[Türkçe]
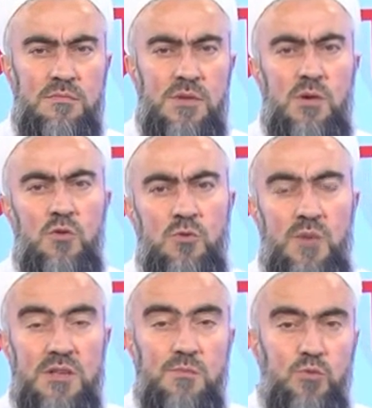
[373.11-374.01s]

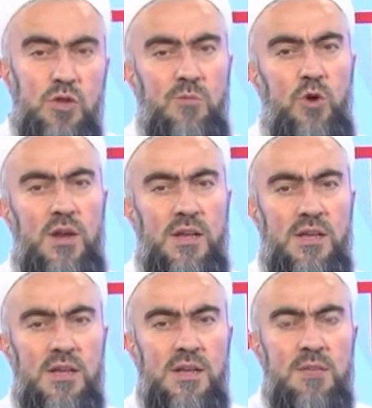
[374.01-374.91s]
Unutmaz. Bu da böyle.
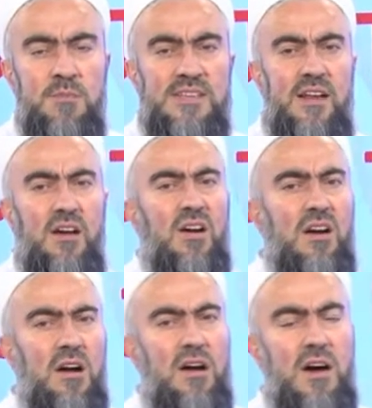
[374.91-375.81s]
Mesela
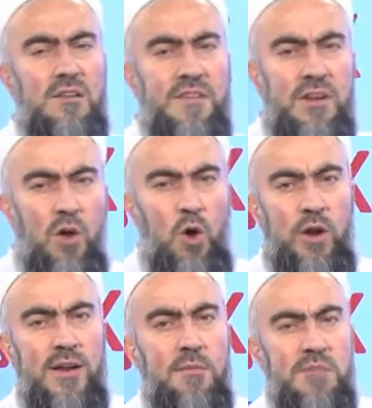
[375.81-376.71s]
H harfini
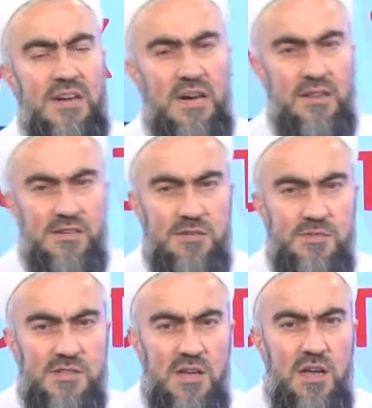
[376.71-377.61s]
öğrenen bir kardeşimiz
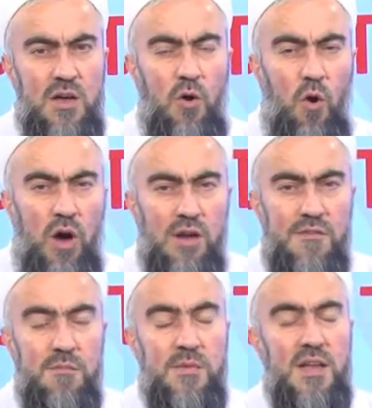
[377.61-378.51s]
o
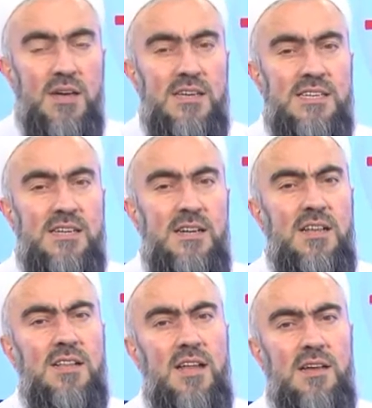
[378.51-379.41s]
harfin bir daha
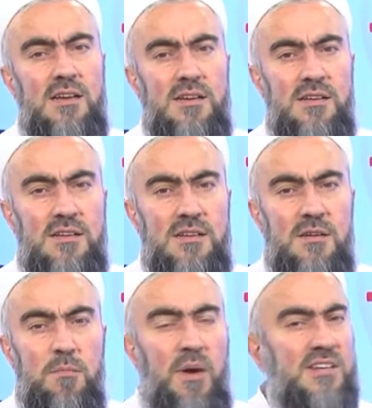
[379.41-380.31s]
kesinlikle
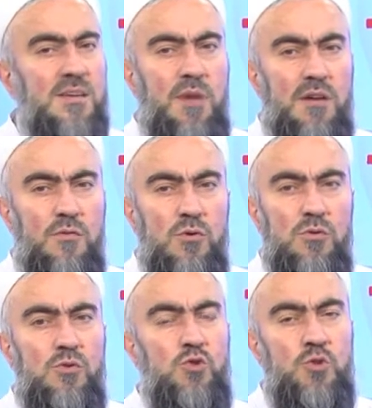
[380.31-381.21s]
başka bir harf
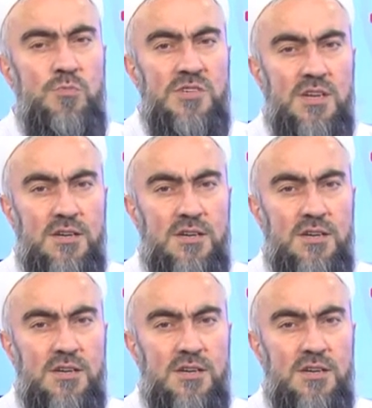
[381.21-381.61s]
olduğunu düşünmeyecek.